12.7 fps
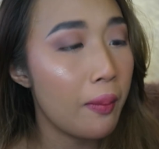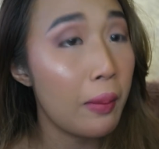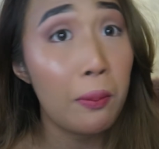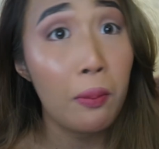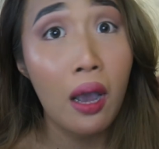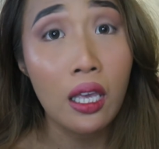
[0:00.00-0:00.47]
yang
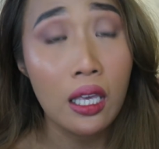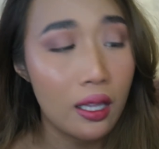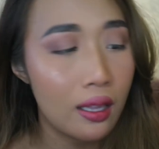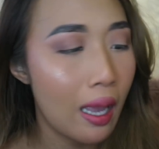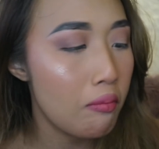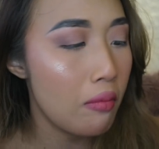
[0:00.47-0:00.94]
memang
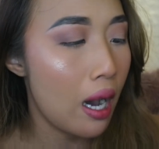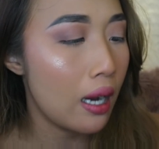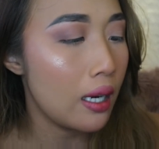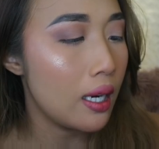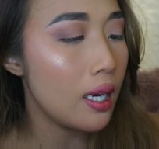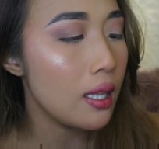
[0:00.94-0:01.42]
hitam
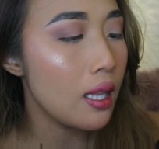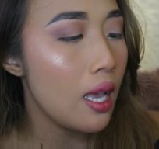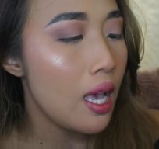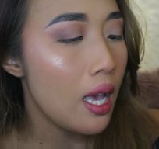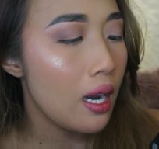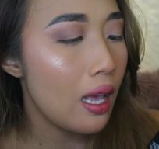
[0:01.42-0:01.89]
banget.
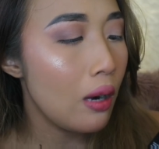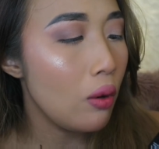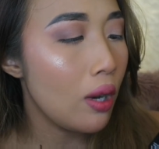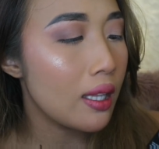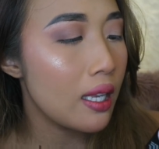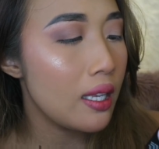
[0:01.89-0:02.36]
Lalu
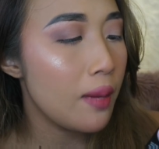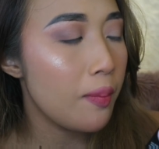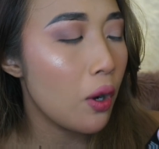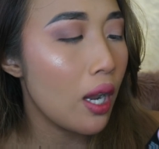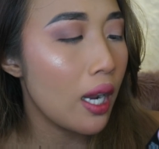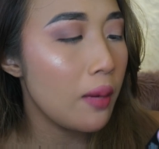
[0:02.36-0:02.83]
katanya
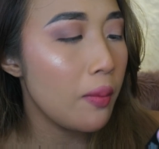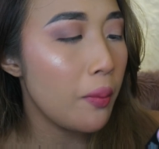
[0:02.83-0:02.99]
produk ini